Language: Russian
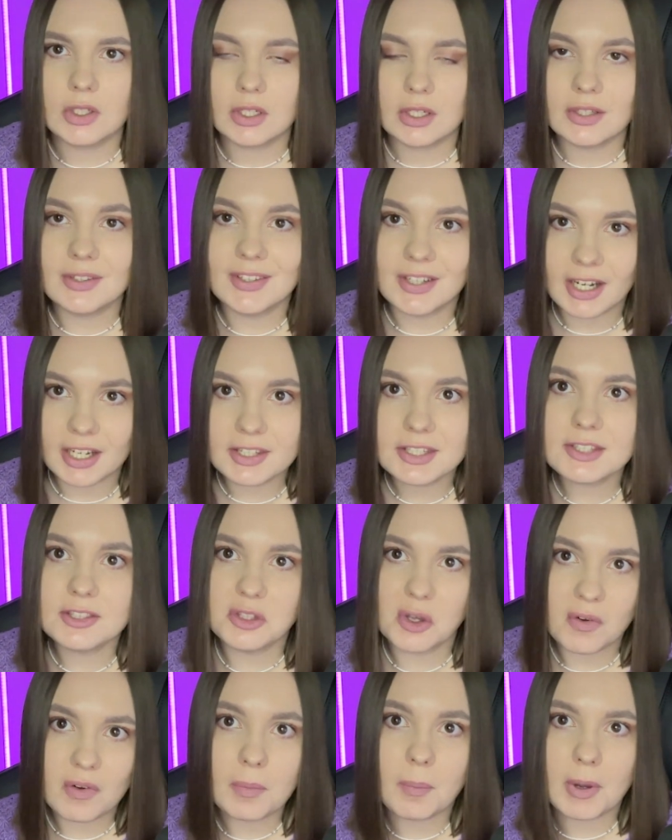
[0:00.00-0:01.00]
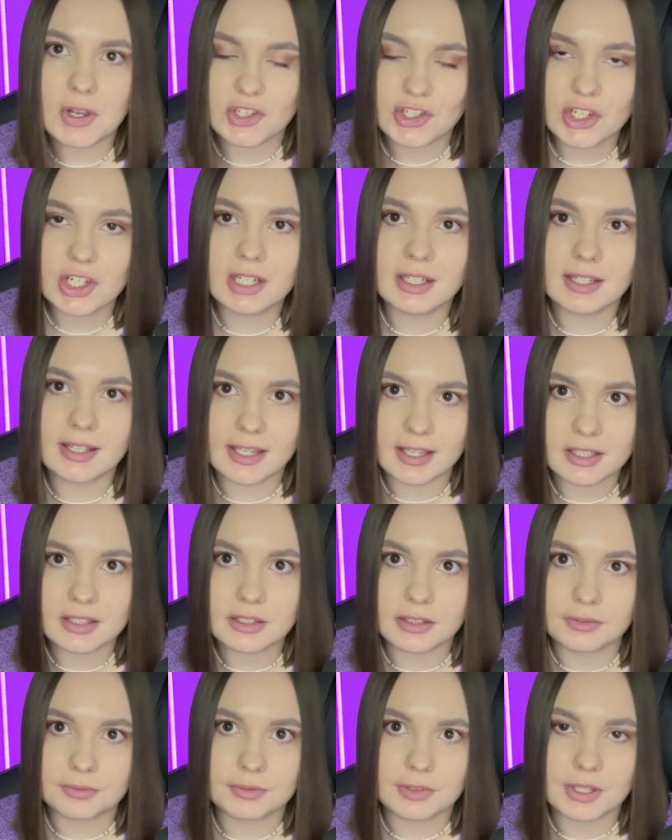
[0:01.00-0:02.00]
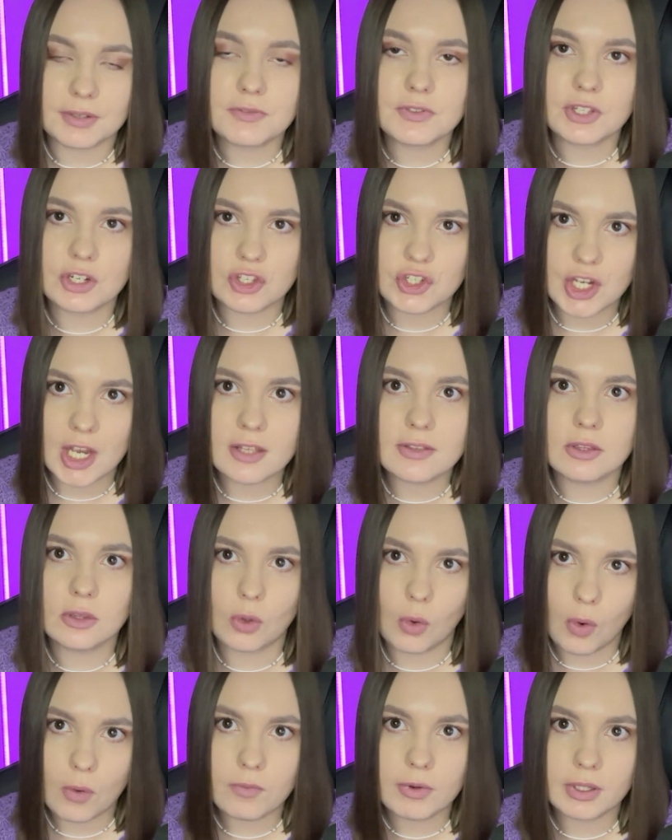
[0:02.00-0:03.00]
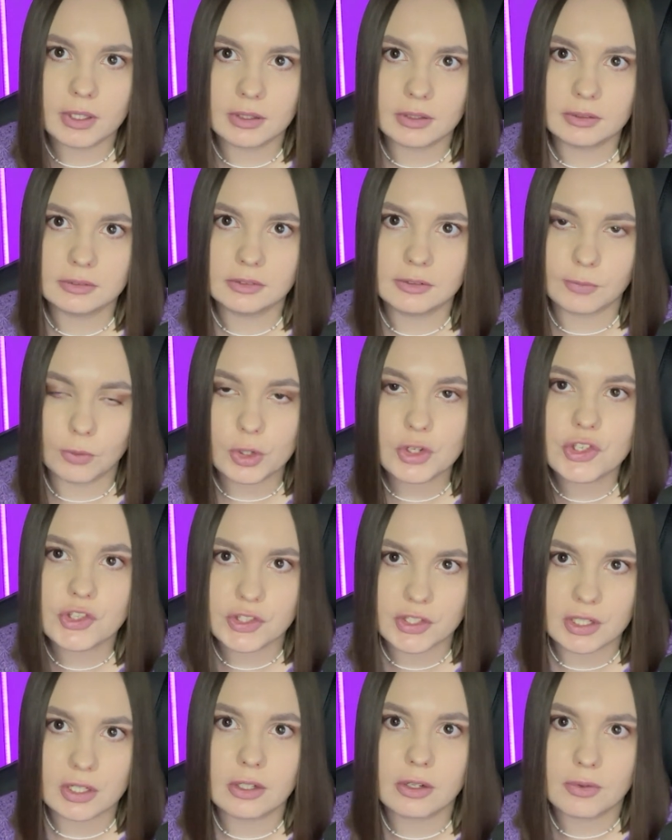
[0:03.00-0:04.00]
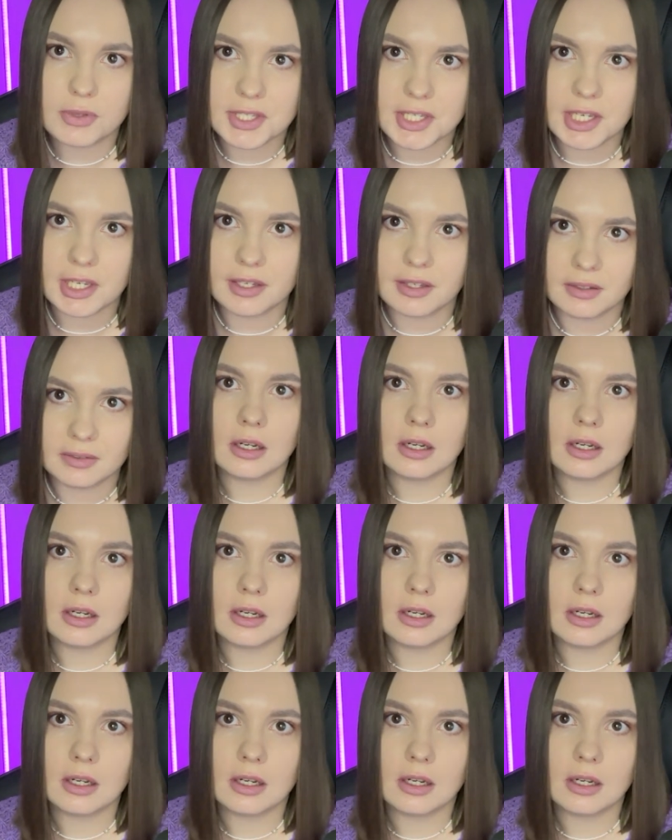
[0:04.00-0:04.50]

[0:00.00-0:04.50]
находить новых больших клиентов и встречать новых творческих людей.